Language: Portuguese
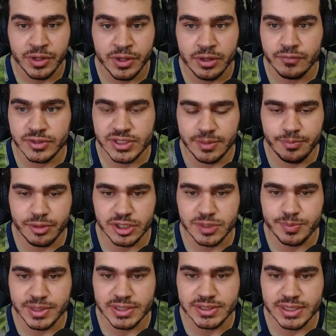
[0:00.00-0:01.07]
Você pode
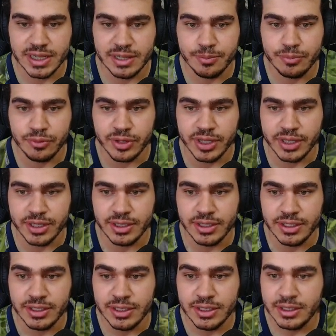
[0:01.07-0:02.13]
passar por
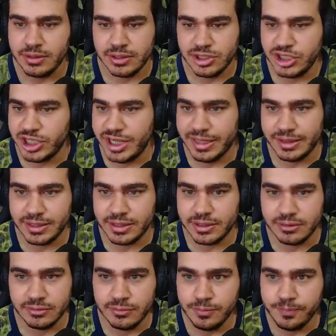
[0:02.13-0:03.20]
ele
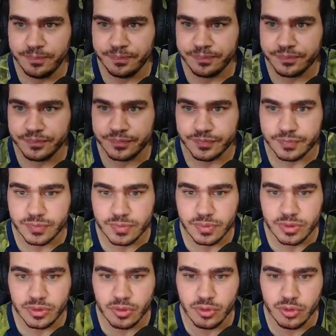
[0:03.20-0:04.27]
diretão.
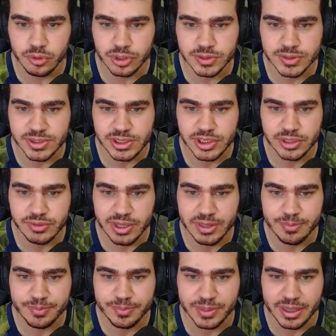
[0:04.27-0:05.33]
O nosso sentido é ir
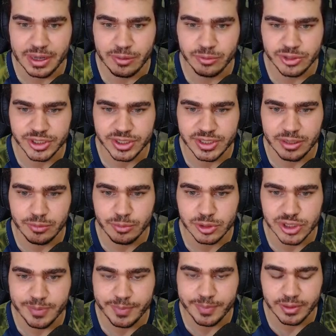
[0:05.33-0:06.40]
aonde que tá o meu
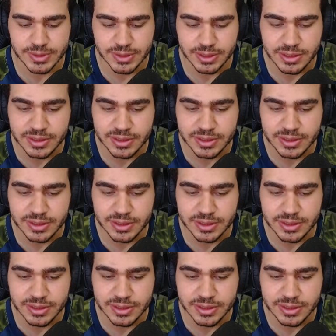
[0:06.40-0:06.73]
chapéuzinho ali,